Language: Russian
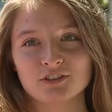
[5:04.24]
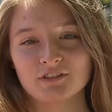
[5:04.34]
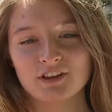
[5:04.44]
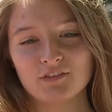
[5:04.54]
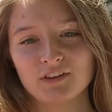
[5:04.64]

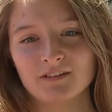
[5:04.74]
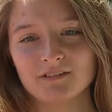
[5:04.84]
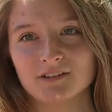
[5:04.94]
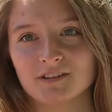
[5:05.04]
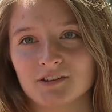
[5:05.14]
Есть в
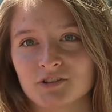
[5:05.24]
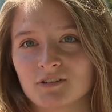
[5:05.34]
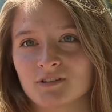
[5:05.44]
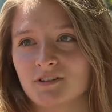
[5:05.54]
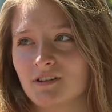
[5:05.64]
Севе
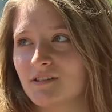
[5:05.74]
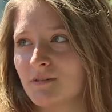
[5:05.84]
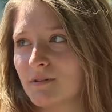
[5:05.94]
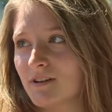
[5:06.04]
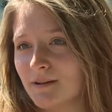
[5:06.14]
достаточно
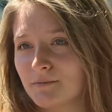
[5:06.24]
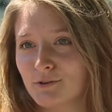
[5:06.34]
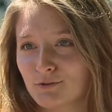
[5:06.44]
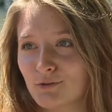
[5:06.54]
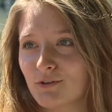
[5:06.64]
интересные программы,
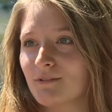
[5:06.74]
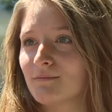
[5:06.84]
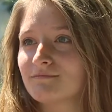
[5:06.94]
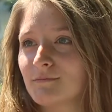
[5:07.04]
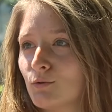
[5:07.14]

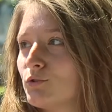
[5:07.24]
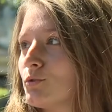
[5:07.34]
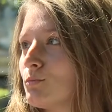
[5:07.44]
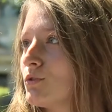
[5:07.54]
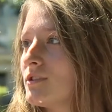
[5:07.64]
которые люди
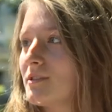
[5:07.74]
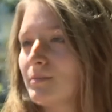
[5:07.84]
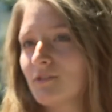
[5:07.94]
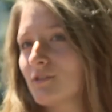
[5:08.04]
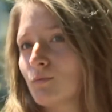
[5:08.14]
смотрят,
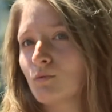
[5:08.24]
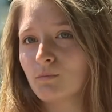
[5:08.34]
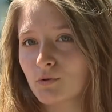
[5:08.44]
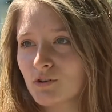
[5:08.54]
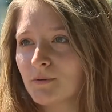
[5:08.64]
поэтому
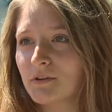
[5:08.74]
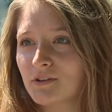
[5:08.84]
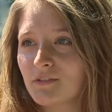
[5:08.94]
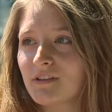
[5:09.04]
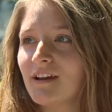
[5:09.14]
просто
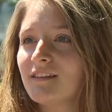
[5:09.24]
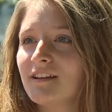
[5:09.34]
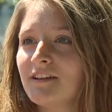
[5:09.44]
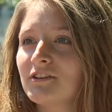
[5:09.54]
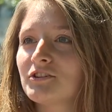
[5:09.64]
процветать
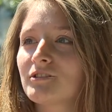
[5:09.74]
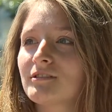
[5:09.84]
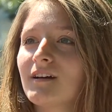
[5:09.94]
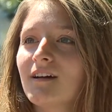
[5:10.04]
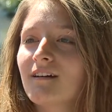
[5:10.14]

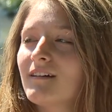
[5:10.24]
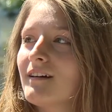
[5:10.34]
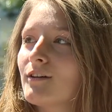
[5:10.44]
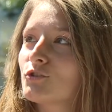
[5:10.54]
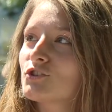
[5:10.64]
дальнейших
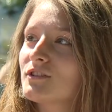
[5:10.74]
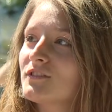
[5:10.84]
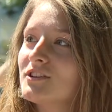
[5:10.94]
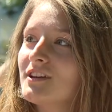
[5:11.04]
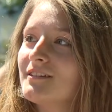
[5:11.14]
хороших
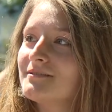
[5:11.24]
новостей.